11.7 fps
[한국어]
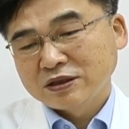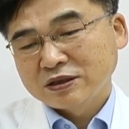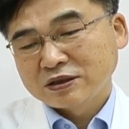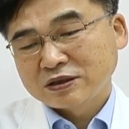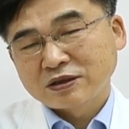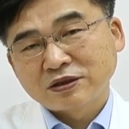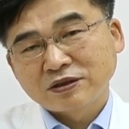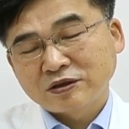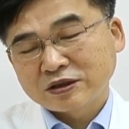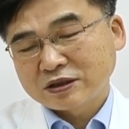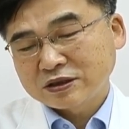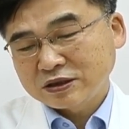어,
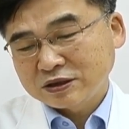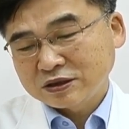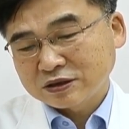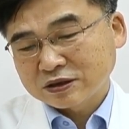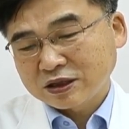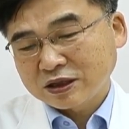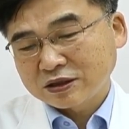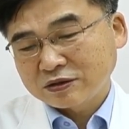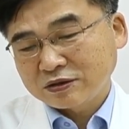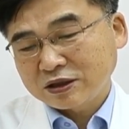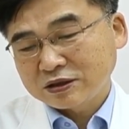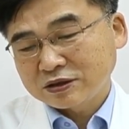영향을 끼치는데 여러
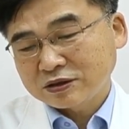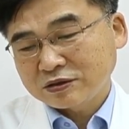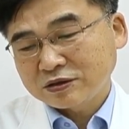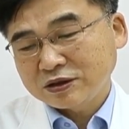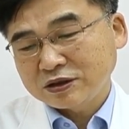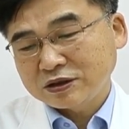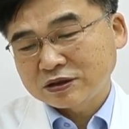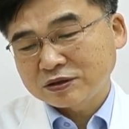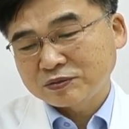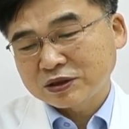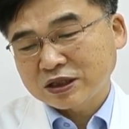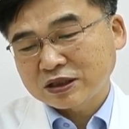가지 설이
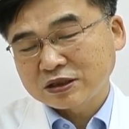있습니다.